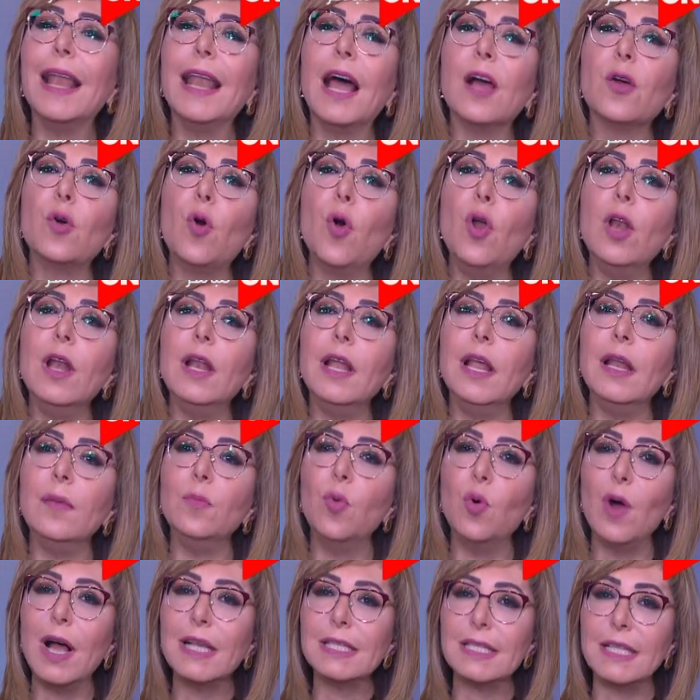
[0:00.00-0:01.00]
كل
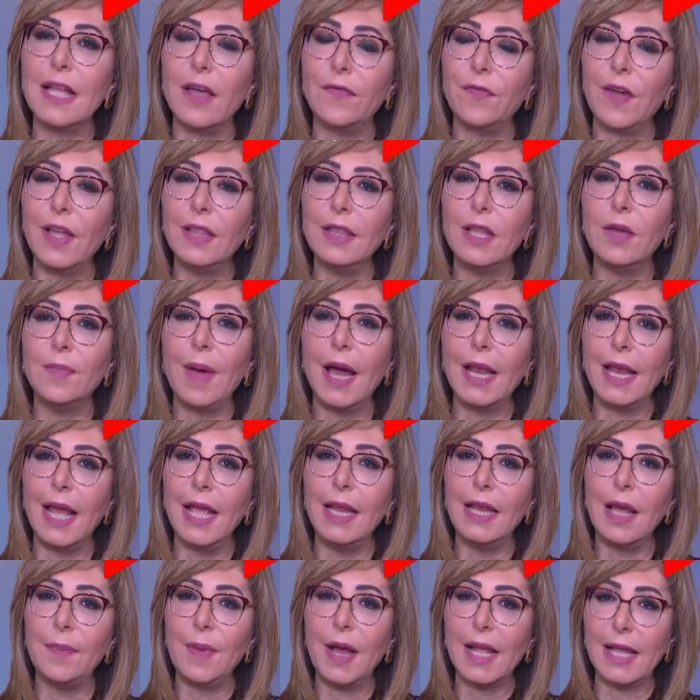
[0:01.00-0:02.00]
الموازنه يا فندم انا
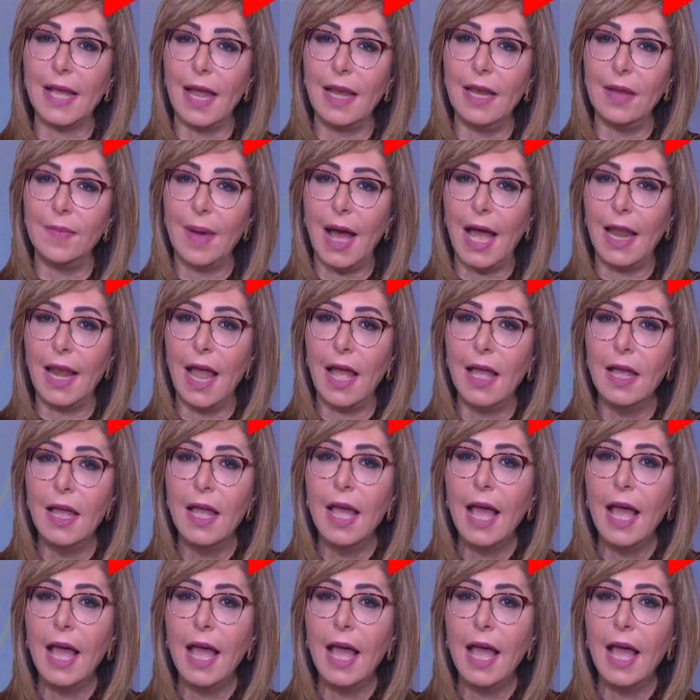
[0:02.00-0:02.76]
هنا بتكلم على